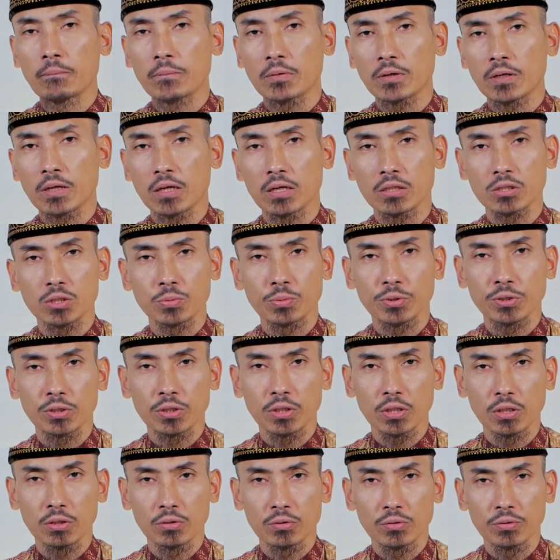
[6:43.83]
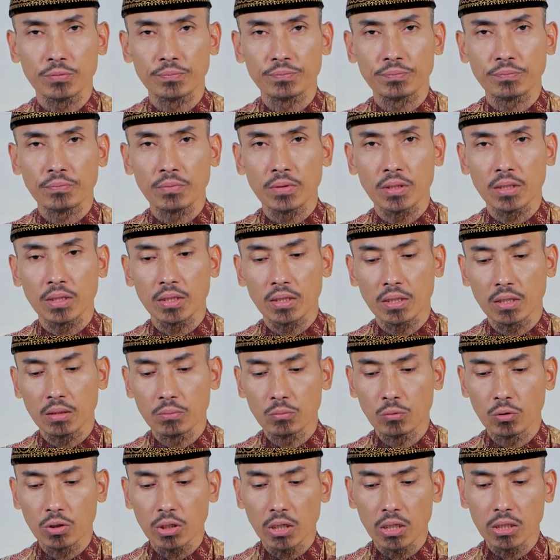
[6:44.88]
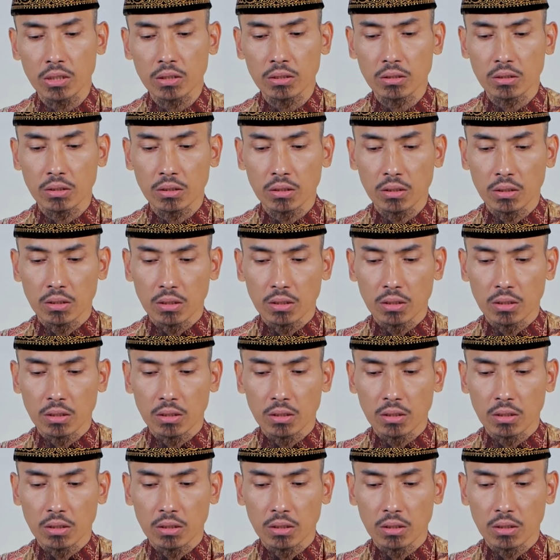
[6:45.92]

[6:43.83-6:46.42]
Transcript: nah seperti itu ya bukan